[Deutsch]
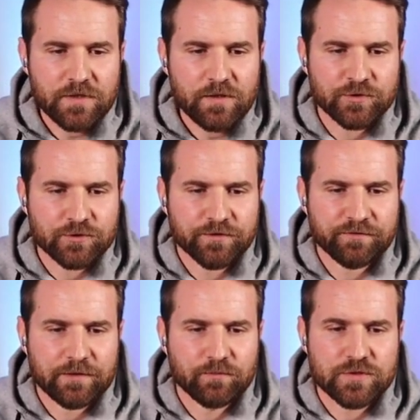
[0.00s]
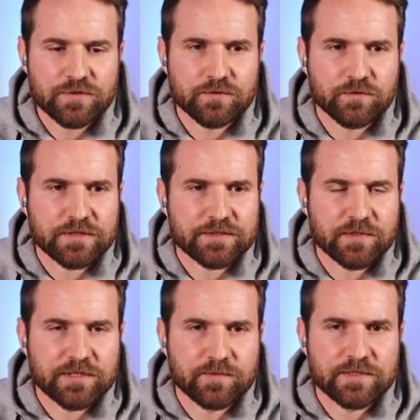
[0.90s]
betreut werden müssen, sodass
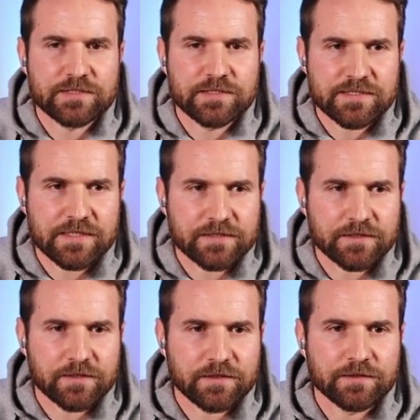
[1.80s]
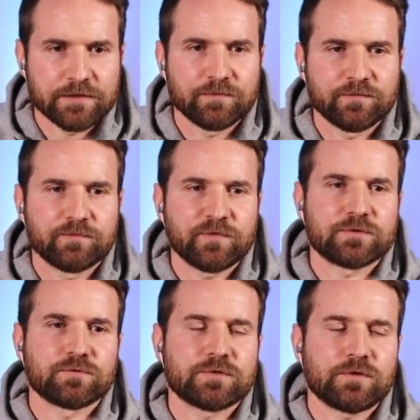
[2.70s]
man sich die Zeiten dann ähm,
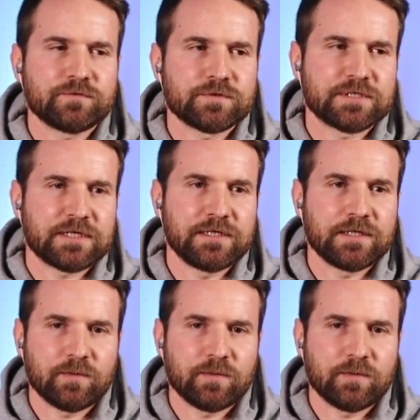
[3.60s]
versucht so aufzuteilen.